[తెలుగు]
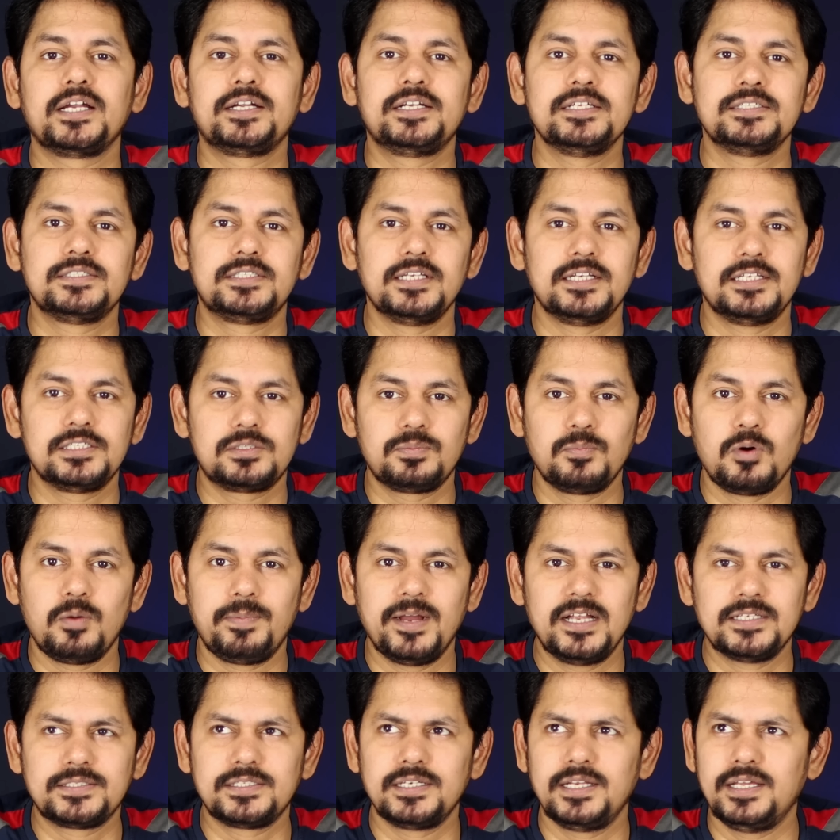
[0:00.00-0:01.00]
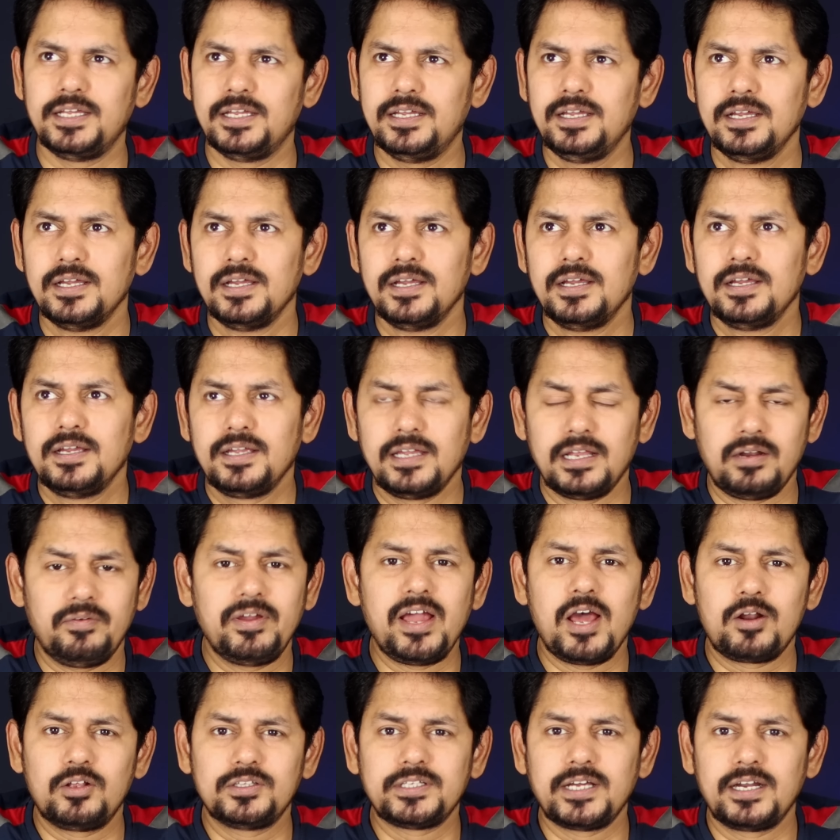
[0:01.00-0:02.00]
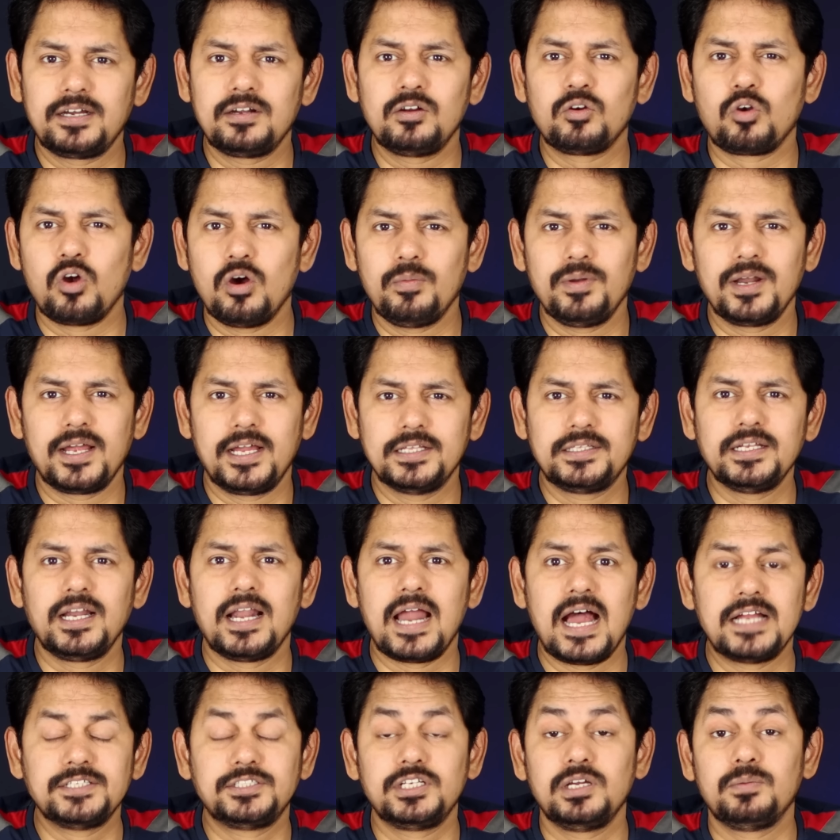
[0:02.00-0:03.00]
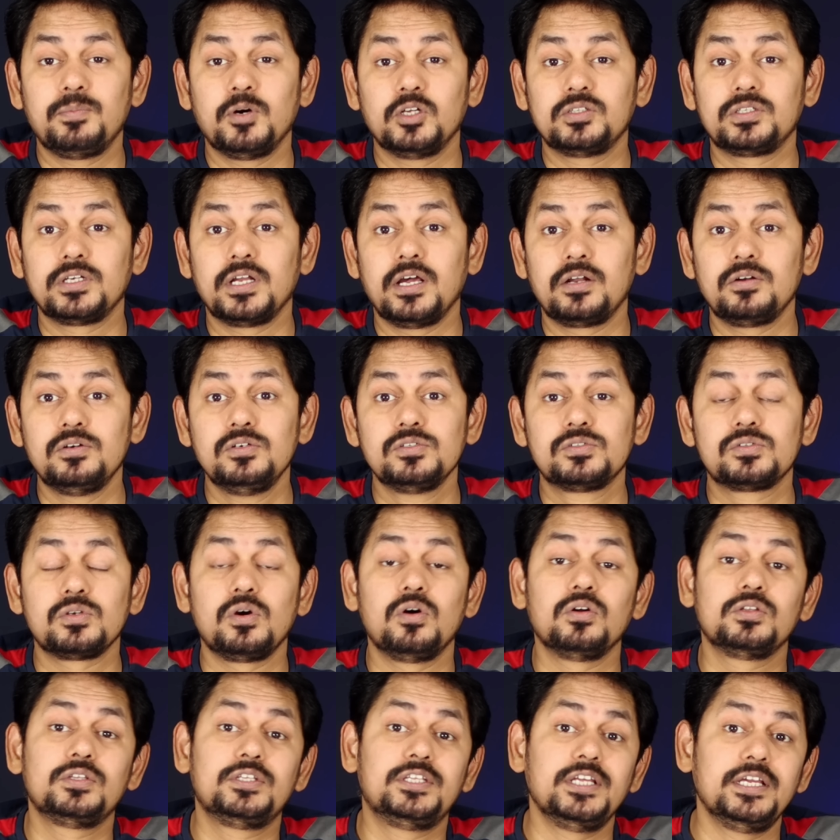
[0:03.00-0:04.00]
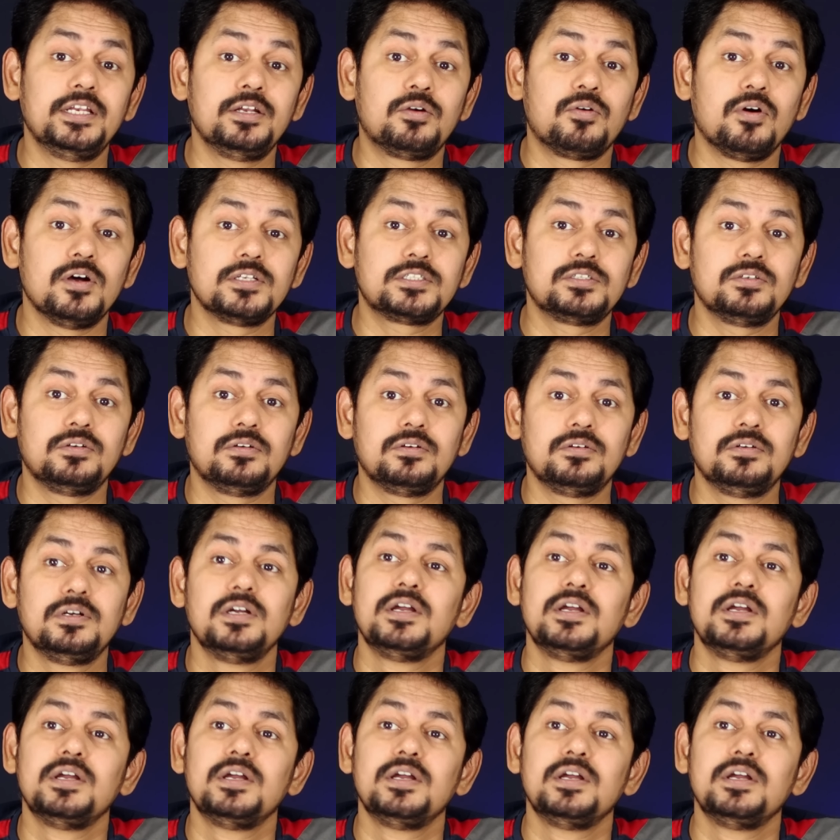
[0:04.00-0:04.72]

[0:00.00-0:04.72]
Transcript: థర్టీన్ సిరీస్ మొబైల్స్ని ఇరవై ఆరో తారీఖున గ్లోబల్గా అయితే లాంచ్ అయిపోతున్నారు సో దీనికోసం